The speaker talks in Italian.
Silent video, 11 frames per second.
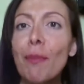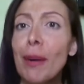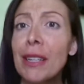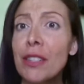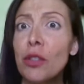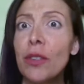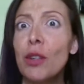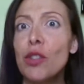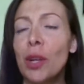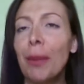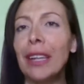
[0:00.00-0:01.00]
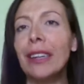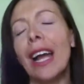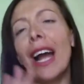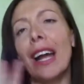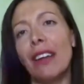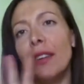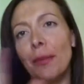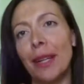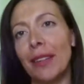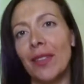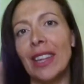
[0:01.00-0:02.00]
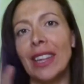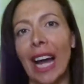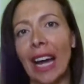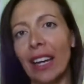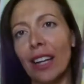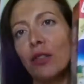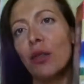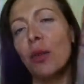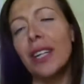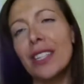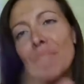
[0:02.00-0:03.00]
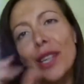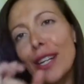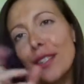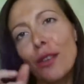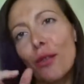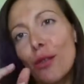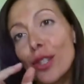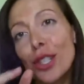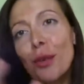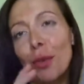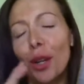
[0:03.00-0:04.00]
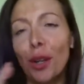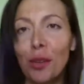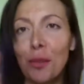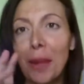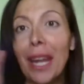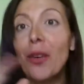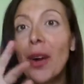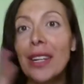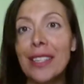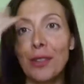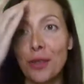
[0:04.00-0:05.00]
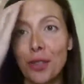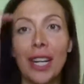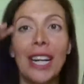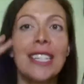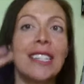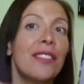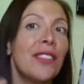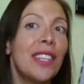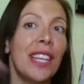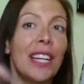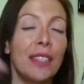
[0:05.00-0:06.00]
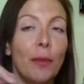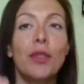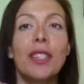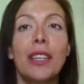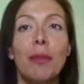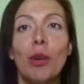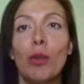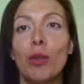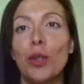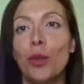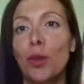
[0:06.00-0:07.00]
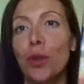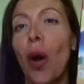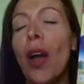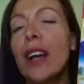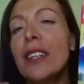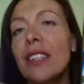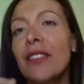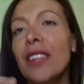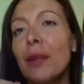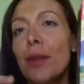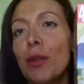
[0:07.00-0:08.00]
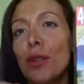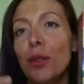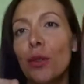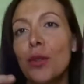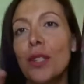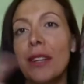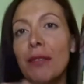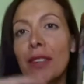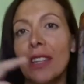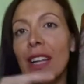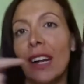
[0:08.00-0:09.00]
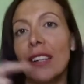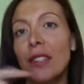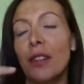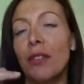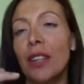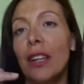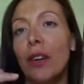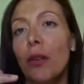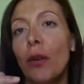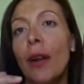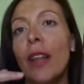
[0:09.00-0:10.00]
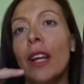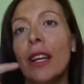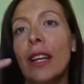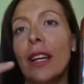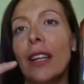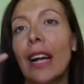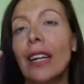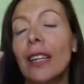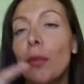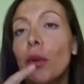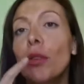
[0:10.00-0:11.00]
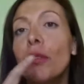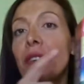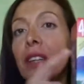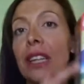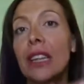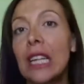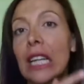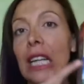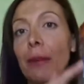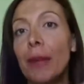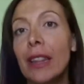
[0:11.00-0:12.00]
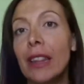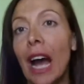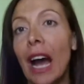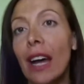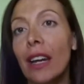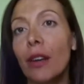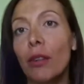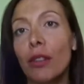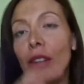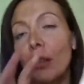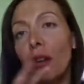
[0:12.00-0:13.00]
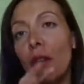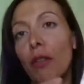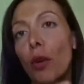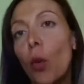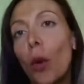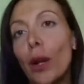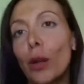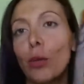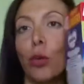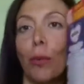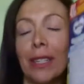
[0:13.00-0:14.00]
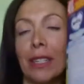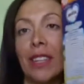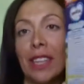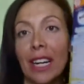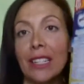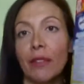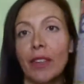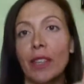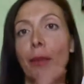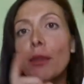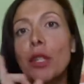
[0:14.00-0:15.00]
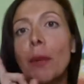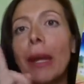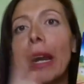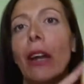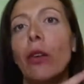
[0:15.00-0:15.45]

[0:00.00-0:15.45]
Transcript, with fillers: Passo velocemente agli elementari, che sono quelli che ci interessano forse un pochino di meno, anzi non so ragazze se vi interessa postatemelo qua sotto, scrivetemi qui sotto se vi interessano i video, eh, anche dei prodotti finiti alimentari, ogni tanto ne infilo qualche d'uno, ma se vi interessa fatemelo sapere.